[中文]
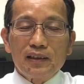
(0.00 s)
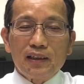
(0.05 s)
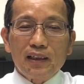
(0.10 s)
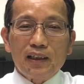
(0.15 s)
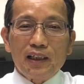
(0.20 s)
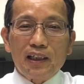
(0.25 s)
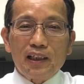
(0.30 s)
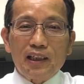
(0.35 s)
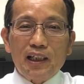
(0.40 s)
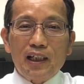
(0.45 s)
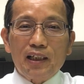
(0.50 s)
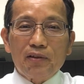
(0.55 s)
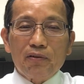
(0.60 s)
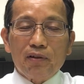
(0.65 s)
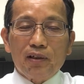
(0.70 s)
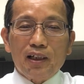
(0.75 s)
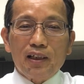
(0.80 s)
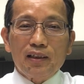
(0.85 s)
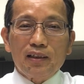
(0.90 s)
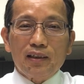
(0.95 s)
这里呢，
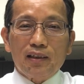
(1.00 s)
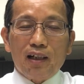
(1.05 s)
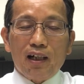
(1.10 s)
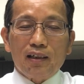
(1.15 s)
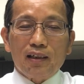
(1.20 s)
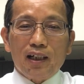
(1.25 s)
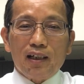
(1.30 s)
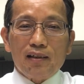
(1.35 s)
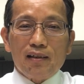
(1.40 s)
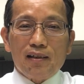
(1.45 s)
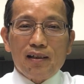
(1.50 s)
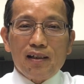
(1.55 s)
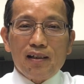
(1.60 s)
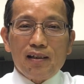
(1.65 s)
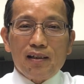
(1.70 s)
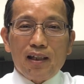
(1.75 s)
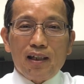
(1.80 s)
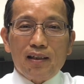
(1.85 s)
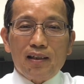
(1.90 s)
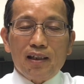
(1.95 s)
就跟刚刚
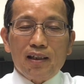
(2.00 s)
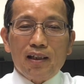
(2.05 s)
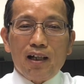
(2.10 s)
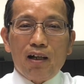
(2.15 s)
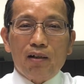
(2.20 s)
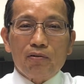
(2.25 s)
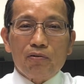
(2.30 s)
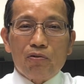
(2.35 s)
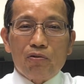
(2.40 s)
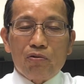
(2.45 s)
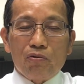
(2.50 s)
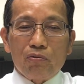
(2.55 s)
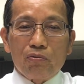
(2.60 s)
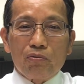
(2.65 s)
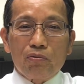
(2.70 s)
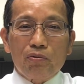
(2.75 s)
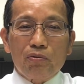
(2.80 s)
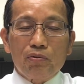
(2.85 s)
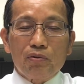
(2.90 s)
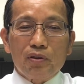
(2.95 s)
金姐提到
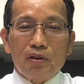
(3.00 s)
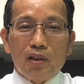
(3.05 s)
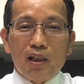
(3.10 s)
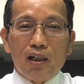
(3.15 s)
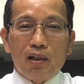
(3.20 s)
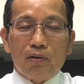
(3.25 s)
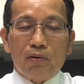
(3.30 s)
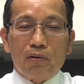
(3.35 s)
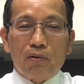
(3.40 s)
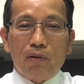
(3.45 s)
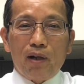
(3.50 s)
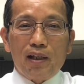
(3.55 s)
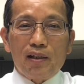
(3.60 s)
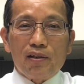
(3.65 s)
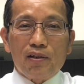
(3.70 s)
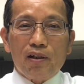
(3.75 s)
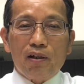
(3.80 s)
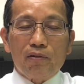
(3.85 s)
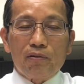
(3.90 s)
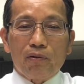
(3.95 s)
主的
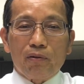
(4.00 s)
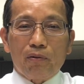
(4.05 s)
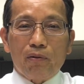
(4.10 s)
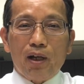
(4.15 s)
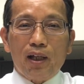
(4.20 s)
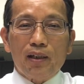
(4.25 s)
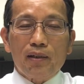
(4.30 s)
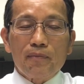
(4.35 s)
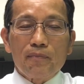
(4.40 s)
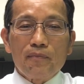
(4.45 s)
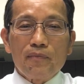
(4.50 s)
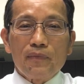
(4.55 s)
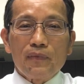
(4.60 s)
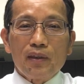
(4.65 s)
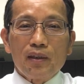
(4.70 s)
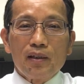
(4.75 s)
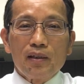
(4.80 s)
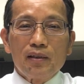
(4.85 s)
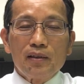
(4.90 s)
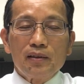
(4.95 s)
管教有关。
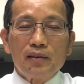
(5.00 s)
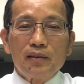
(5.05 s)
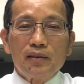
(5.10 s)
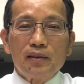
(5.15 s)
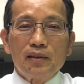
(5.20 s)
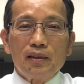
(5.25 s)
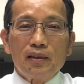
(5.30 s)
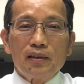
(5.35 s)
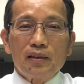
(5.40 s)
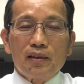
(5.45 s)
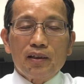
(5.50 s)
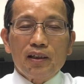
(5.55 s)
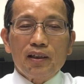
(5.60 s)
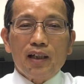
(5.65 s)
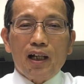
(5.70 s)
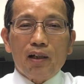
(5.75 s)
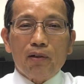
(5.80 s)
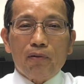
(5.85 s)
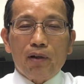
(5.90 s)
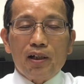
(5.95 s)
既
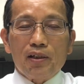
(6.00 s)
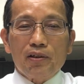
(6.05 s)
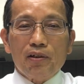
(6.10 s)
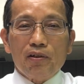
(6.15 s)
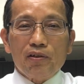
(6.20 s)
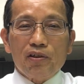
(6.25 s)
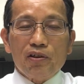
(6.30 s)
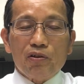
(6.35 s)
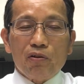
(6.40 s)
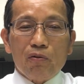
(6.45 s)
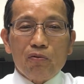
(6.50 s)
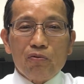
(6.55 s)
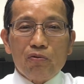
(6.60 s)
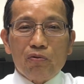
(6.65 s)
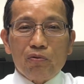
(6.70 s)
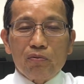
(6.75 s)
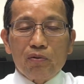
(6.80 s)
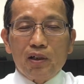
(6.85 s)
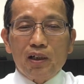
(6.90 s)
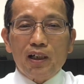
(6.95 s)
然管教是从
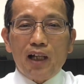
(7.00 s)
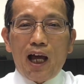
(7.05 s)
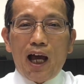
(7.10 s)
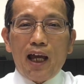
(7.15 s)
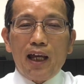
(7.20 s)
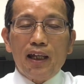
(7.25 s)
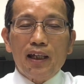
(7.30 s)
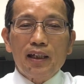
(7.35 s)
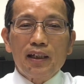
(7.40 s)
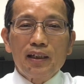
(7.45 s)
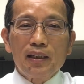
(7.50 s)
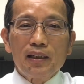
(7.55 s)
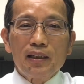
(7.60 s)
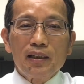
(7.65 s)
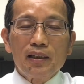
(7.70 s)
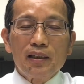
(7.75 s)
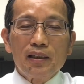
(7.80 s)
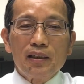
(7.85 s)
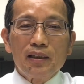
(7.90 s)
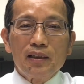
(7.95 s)
主而来，
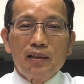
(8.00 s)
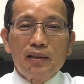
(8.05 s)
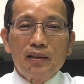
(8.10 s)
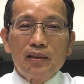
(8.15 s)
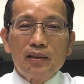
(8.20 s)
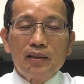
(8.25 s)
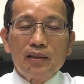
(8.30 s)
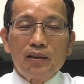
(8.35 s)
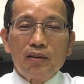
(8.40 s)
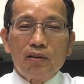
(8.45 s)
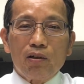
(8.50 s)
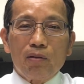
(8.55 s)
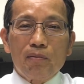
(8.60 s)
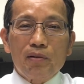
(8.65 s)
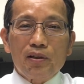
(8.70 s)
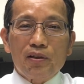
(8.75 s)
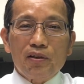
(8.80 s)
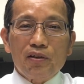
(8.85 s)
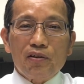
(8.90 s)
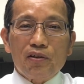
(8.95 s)
我
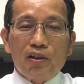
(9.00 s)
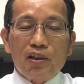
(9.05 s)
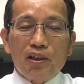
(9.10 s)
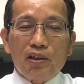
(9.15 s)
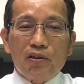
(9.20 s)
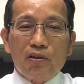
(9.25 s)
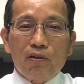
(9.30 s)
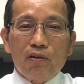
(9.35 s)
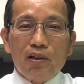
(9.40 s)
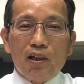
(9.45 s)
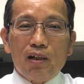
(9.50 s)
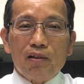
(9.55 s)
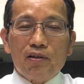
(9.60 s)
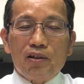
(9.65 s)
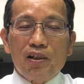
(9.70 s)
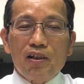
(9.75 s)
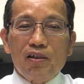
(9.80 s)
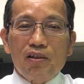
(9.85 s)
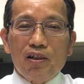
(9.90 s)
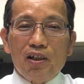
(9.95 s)
们自己就要
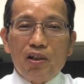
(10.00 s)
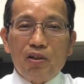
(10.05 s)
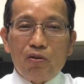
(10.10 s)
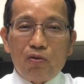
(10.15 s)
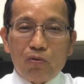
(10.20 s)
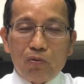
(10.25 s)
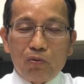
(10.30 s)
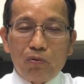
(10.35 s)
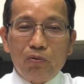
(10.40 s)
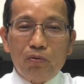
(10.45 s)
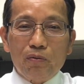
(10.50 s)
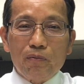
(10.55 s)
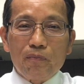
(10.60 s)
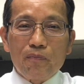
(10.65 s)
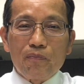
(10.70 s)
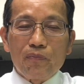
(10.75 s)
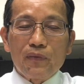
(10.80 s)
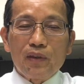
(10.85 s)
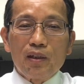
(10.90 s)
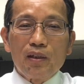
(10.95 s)
亲近主，
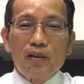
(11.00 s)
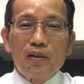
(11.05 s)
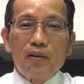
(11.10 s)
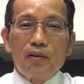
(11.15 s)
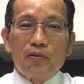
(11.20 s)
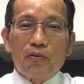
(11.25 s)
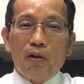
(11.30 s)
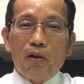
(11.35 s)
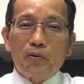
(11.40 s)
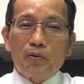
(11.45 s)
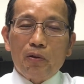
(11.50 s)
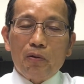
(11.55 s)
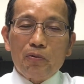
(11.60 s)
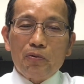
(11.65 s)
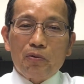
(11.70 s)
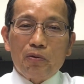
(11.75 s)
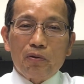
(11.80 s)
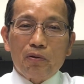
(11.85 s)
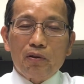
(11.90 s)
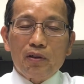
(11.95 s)
就要从
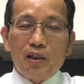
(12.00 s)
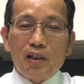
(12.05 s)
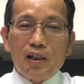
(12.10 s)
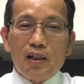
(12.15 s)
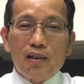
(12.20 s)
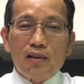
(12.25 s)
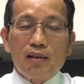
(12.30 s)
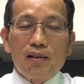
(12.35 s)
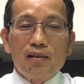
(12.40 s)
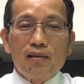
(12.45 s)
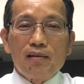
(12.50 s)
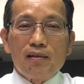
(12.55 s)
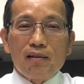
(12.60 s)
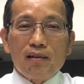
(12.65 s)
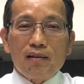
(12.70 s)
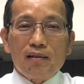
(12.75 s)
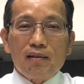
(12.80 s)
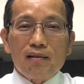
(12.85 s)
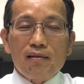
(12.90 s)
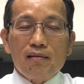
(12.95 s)
许多的
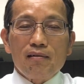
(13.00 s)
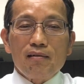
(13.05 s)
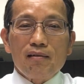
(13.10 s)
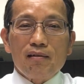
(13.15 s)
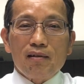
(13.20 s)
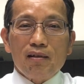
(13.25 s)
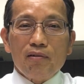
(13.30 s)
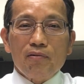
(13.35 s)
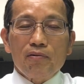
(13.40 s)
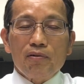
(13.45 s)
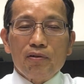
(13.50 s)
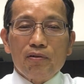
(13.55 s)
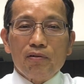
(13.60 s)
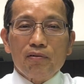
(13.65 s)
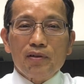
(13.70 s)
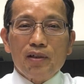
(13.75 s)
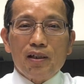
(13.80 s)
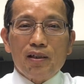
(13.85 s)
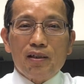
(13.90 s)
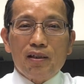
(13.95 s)
这个生活
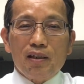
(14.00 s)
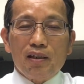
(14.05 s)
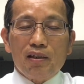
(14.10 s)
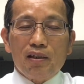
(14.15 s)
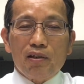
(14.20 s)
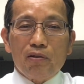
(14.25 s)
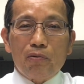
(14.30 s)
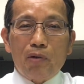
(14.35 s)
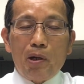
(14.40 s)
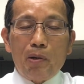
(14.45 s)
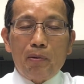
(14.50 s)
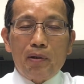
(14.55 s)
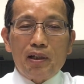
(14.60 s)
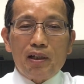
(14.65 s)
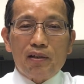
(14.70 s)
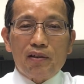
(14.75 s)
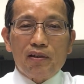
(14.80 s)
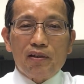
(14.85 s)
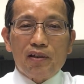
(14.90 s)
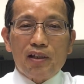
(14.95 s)
中的细细微微
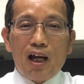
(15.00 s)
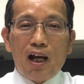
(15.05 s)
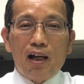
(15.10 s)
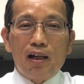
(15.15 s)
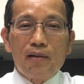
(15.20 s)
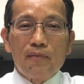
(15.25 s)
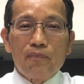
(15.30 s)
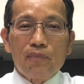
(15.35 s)
的事上，